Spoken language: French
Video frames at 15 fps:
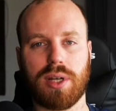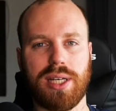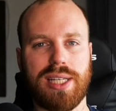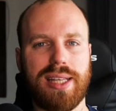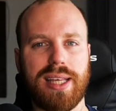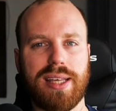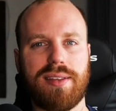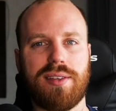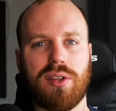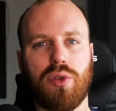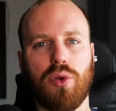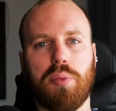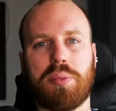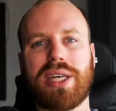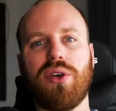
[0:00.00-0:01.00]
L'idée c'est
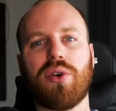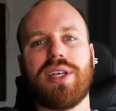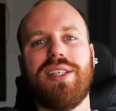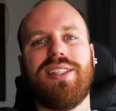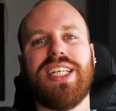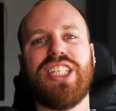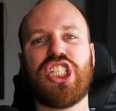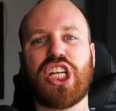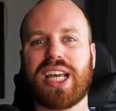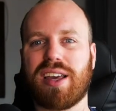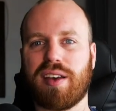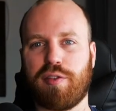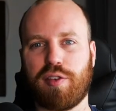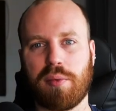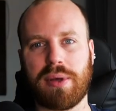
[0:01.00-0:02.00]
de prioriser chaque
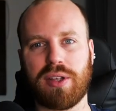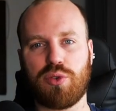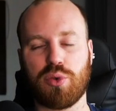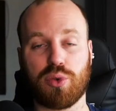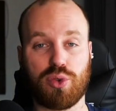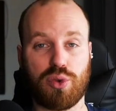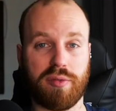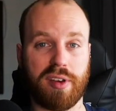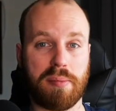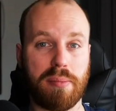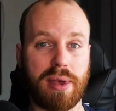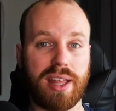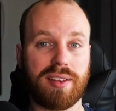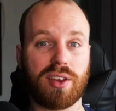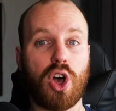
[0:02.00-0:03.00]
information que tu vas
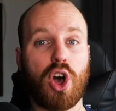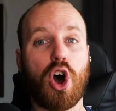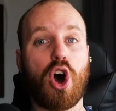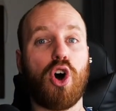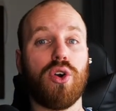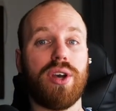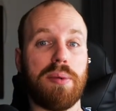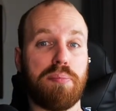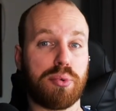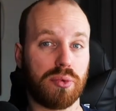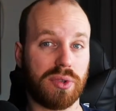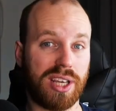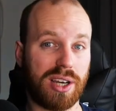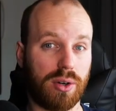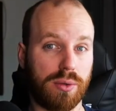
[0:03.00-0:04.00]
mettre en les
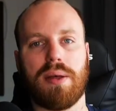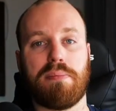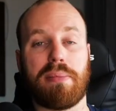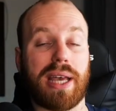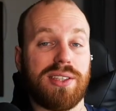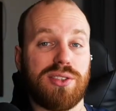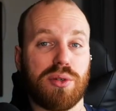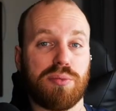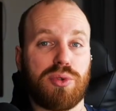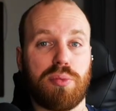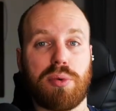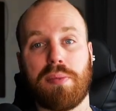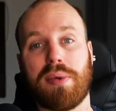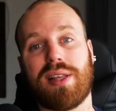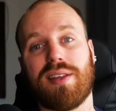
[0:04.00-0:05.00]
pondérant. Par exemple
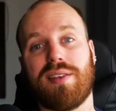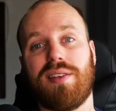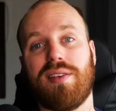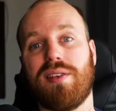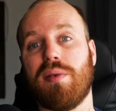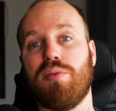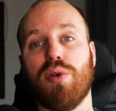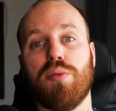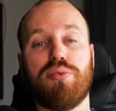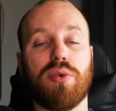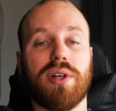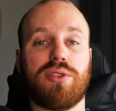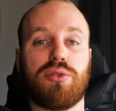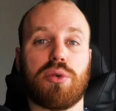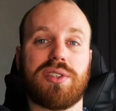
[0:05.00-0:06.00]
tu peux mettre un système de
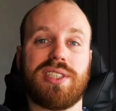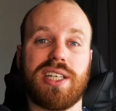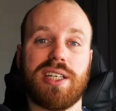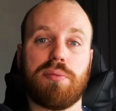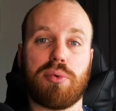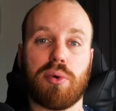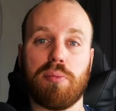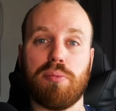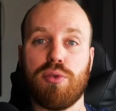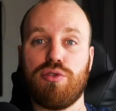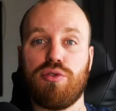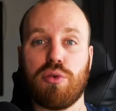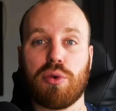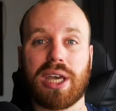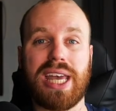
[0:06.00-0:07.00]
points sur 5 pour
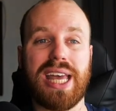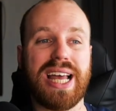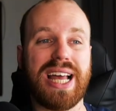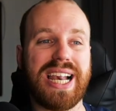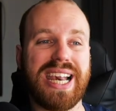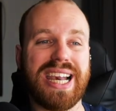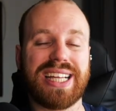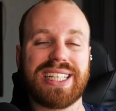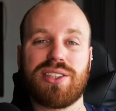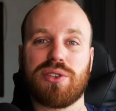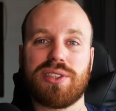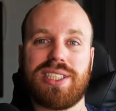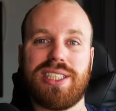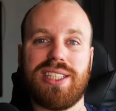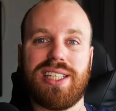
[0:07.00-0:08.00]
mesurer
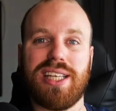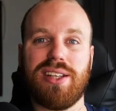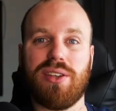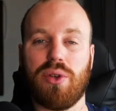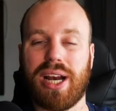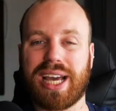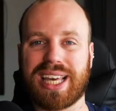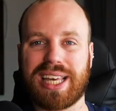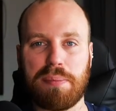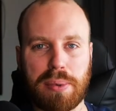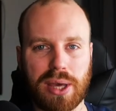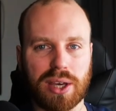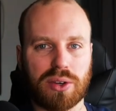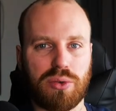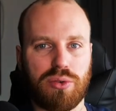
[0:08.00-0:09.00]
l'intensité de la
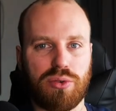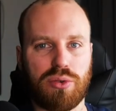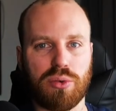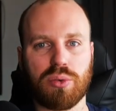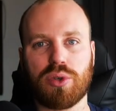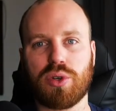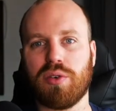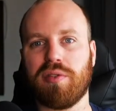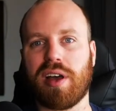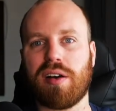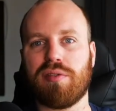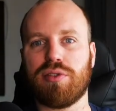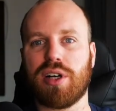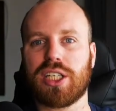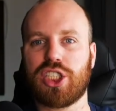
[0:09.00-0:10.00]
répercussion que va
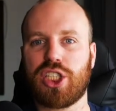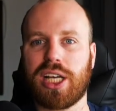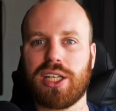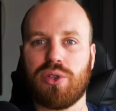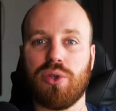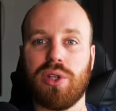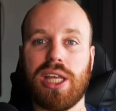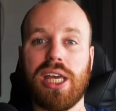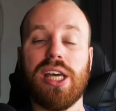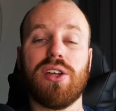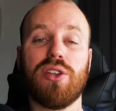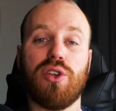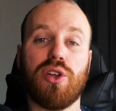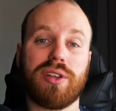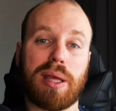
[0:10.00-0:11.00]
avoir chaque donnée
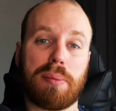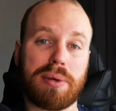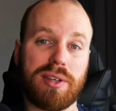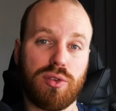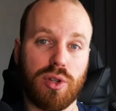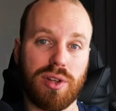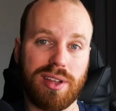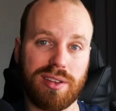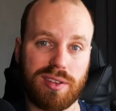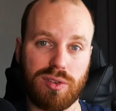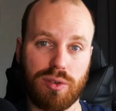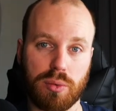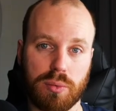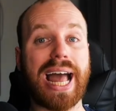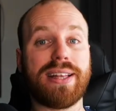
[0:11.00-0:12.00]
dans ta prise de
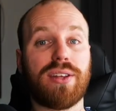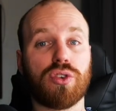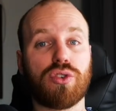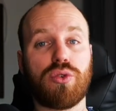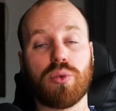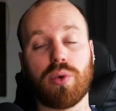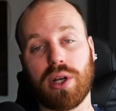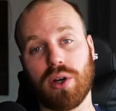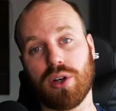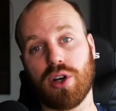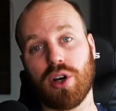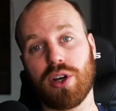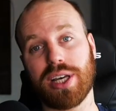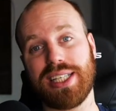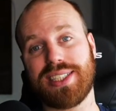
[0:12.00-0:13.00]
décision. Attention là
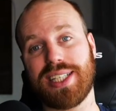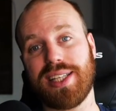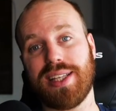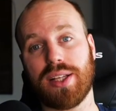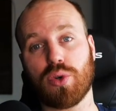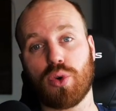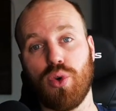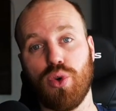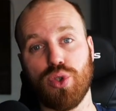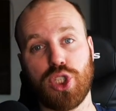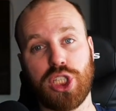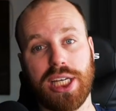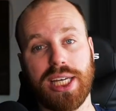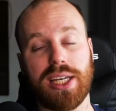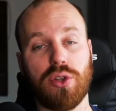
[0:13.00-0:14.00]
encore, essaye d'être
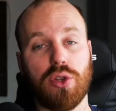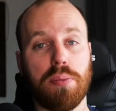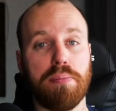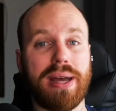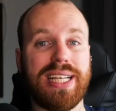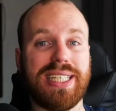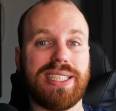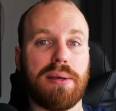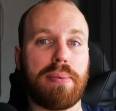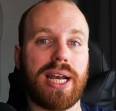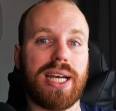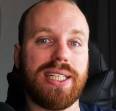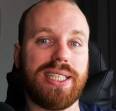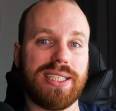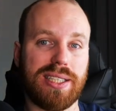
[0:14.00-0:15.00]
logique et de ne pas laisser
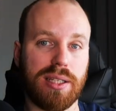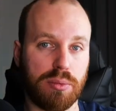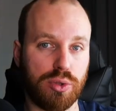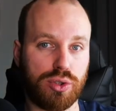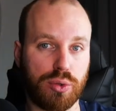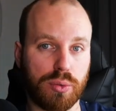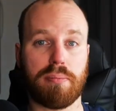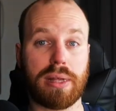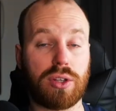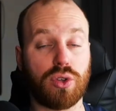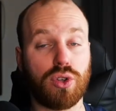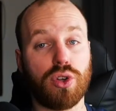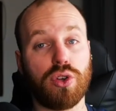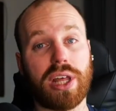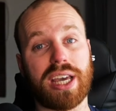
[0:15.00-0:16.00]
parler tes émotions.
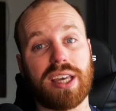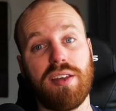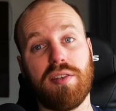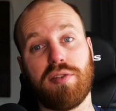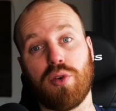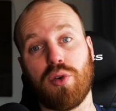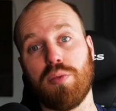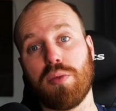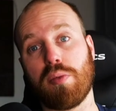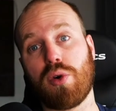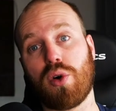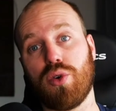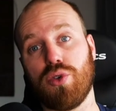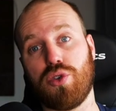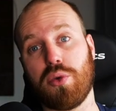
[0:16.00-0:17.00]
Maintenant on arrive au
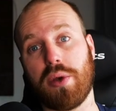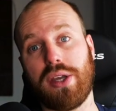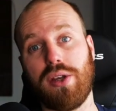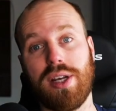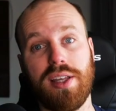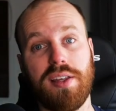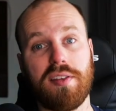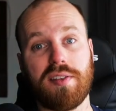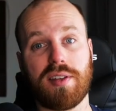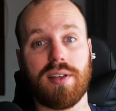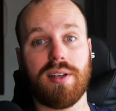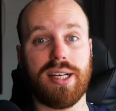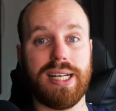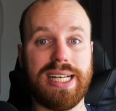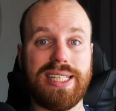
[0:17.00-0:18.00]
moment où tu as une liste
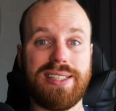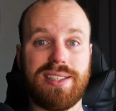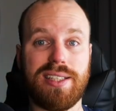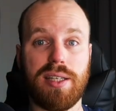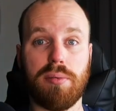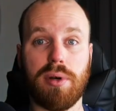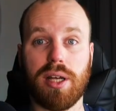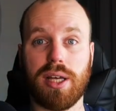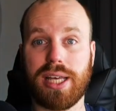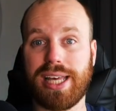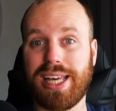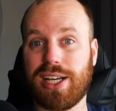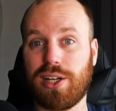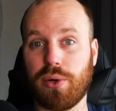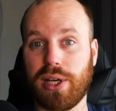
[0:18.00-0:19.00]
lisible
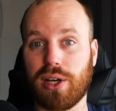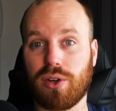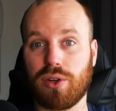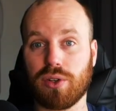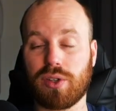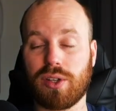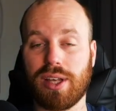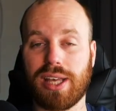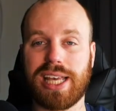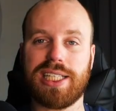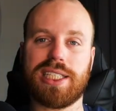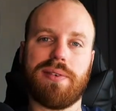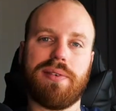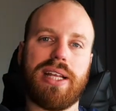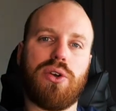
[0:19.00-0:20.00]
et cohérente
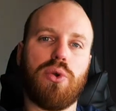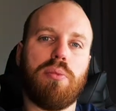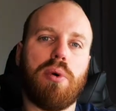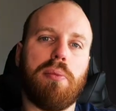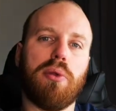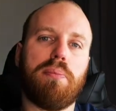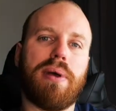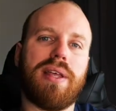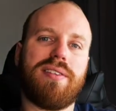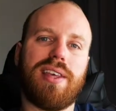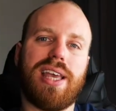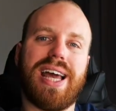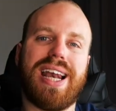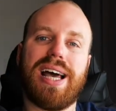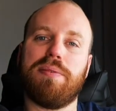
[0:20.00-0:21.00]
et ça va être le moment de
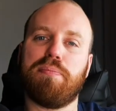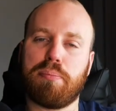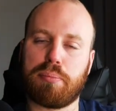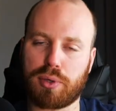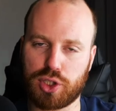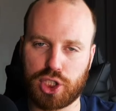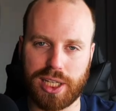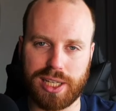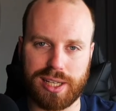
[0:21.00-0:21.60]
passer à la prochaine